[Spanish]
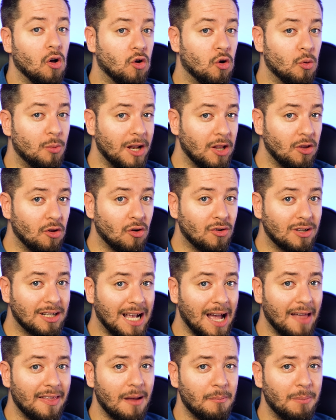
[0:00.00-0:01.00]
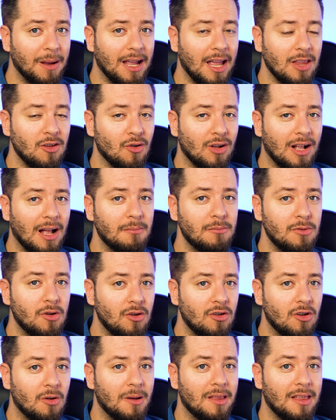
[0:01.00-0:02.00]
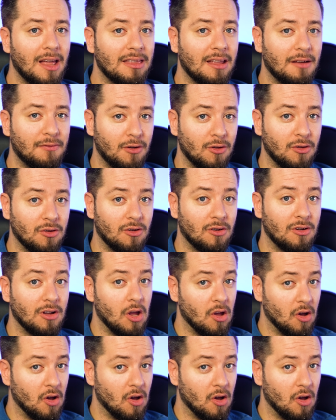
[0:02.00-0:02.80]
cubriendo cada pequeño cambio y novedad a fondo.